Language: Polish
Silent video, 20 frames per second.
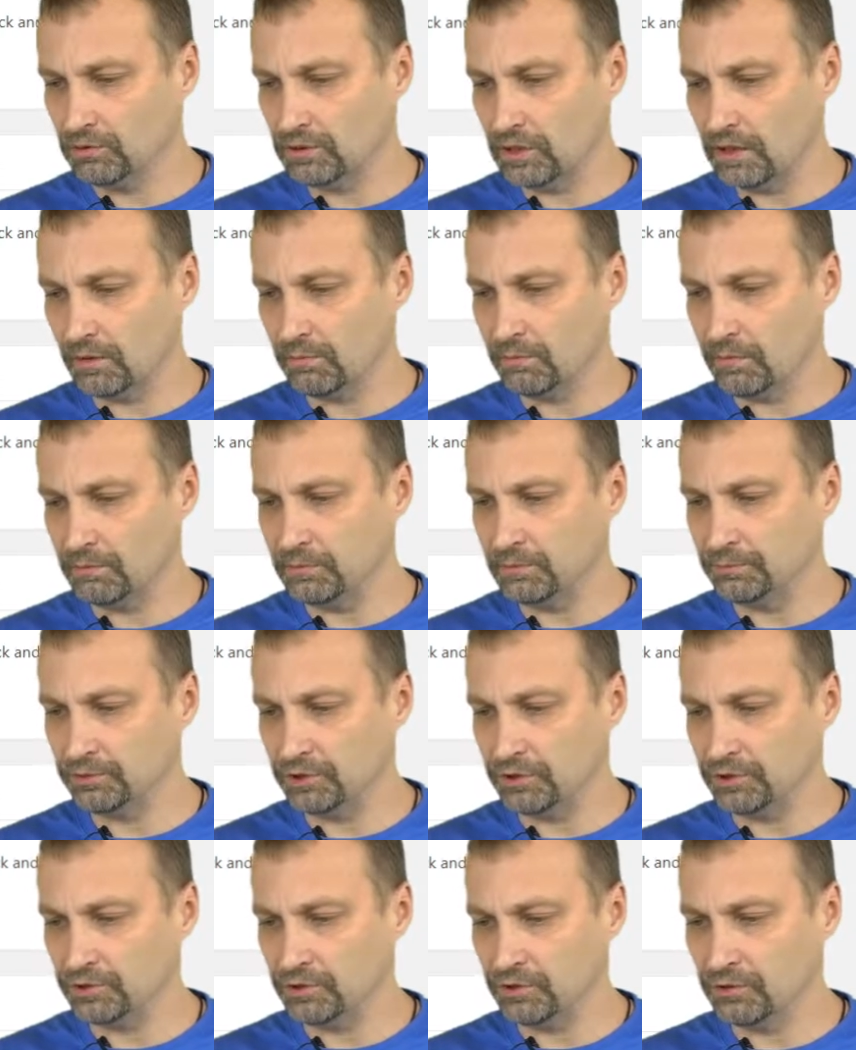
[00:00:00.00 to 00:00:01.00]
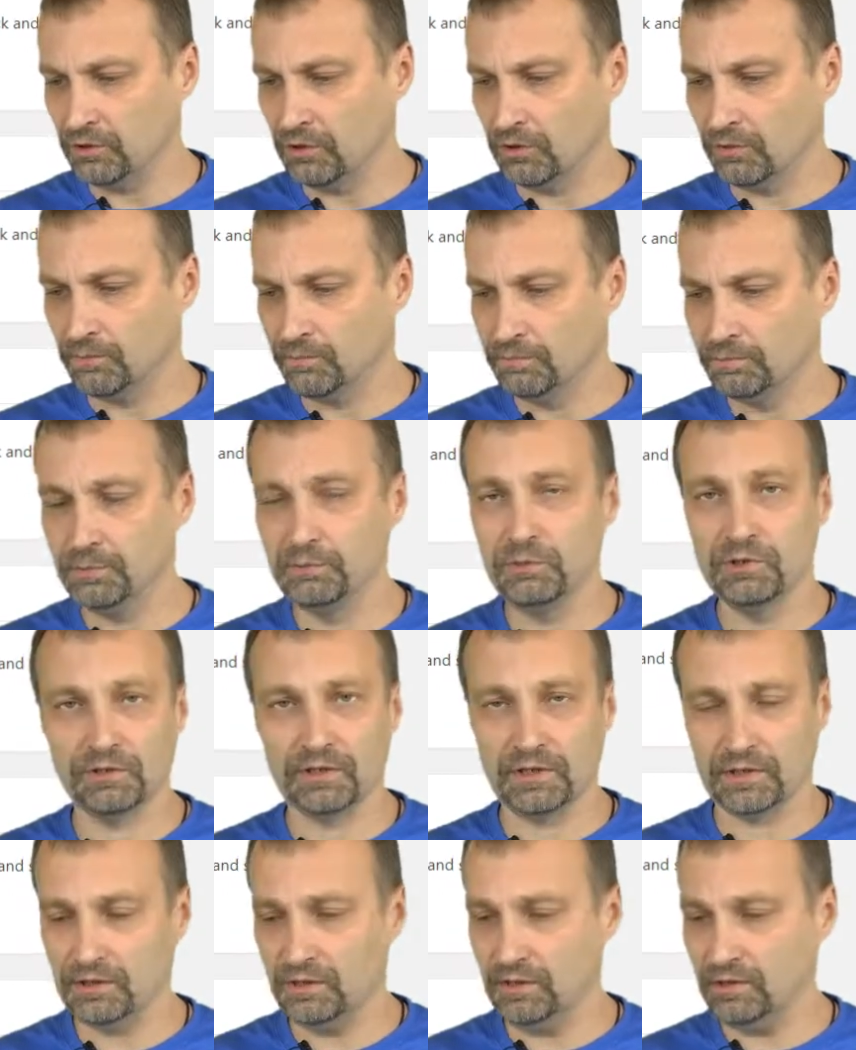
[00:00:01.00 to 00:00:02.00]
Tak, mamy przejście do
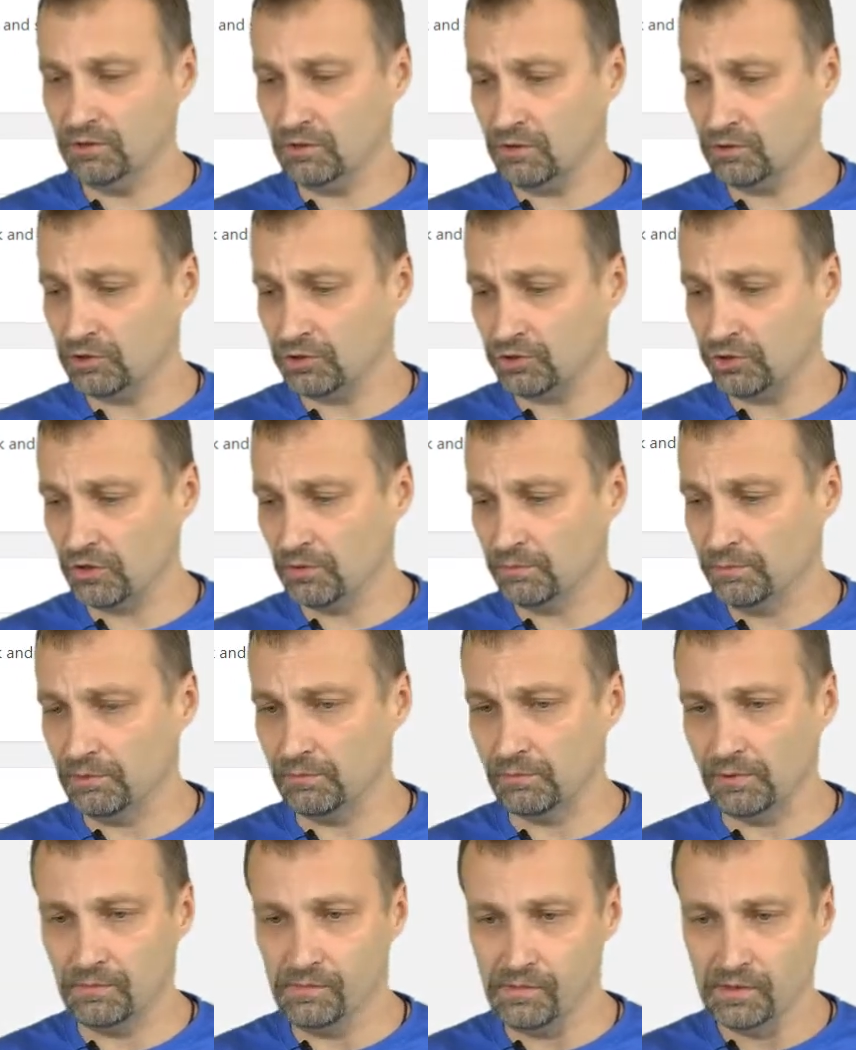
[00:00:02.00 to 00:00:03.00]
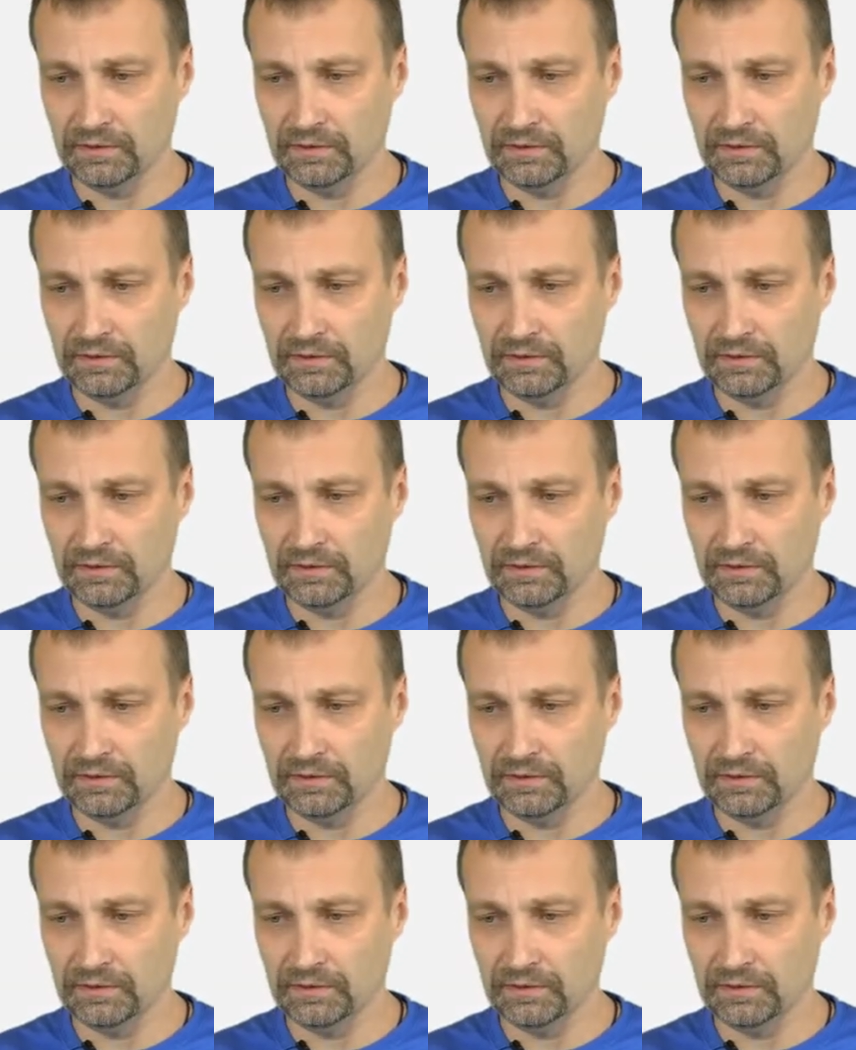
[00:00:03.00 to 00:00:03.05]
biblioteki i to też robimy.